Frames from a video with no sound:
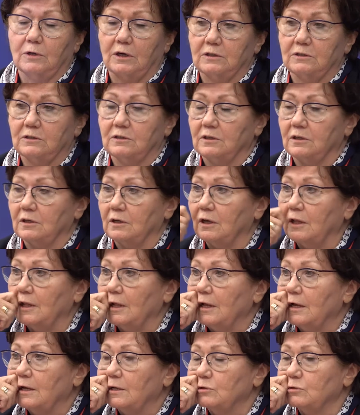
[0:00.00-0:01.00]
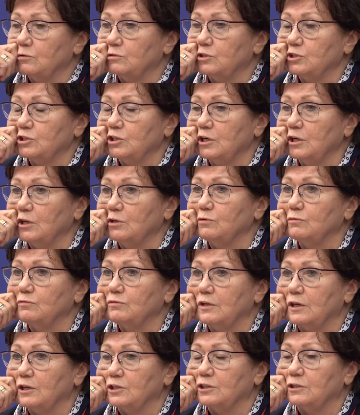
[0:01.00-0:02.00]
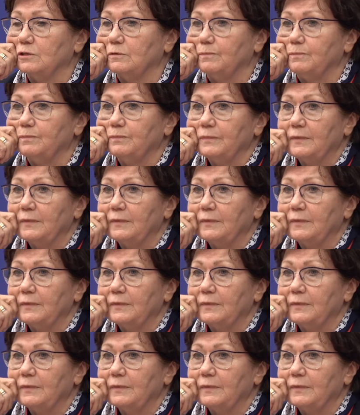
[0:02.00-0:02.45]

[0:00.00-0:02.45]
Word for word: России. Но, к сожалению, в нашей